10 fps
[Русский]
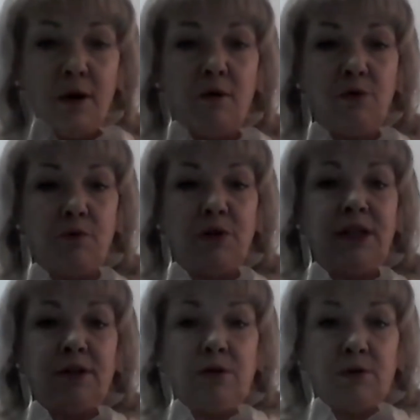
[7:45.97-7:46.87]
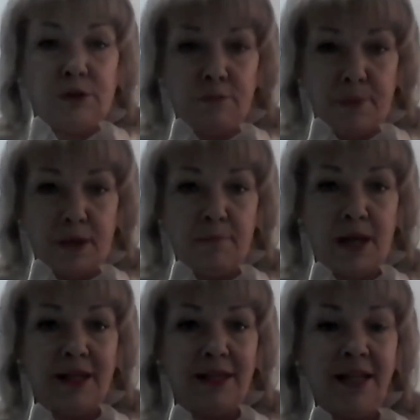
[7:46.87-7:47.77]
у него нет доступа,
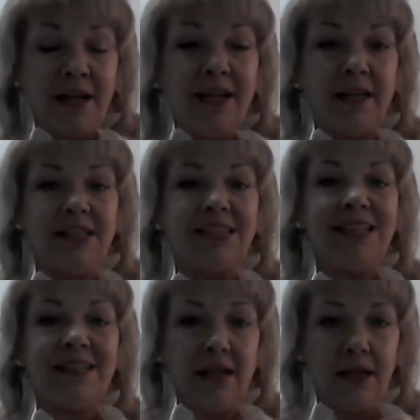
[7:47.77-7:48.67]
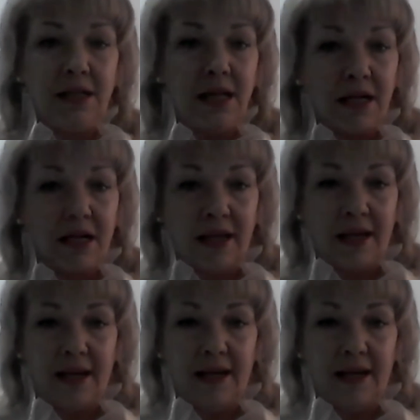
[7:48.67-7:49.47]
мало энергии, чистой энергии.